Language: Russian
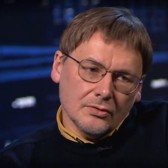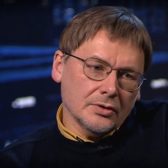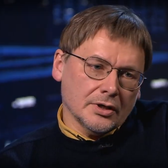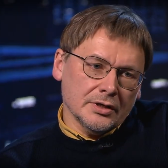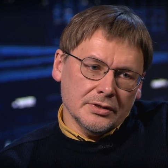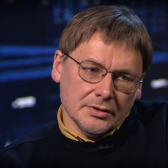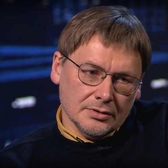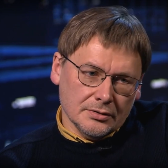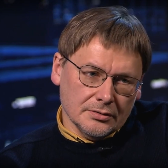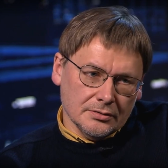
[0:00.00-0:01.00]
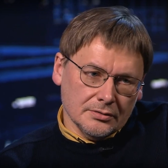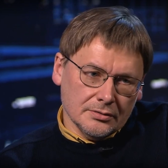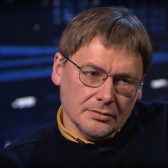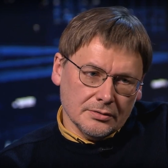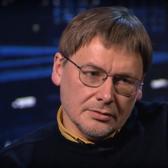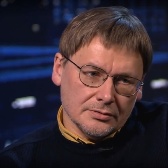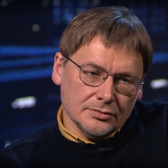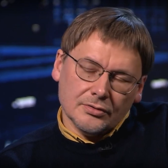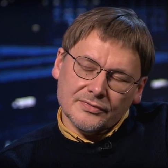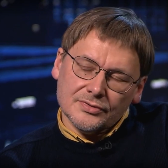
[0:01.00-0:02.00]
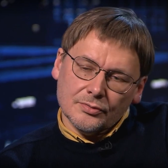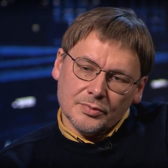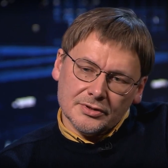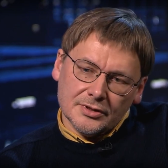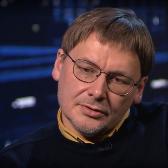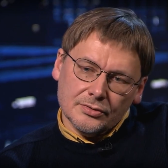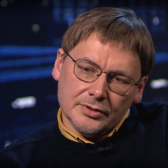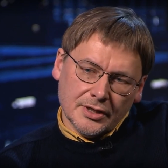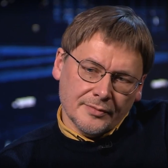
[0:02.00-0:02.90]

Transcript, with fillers: Ой, конечно. Э, столько всего произошло. Я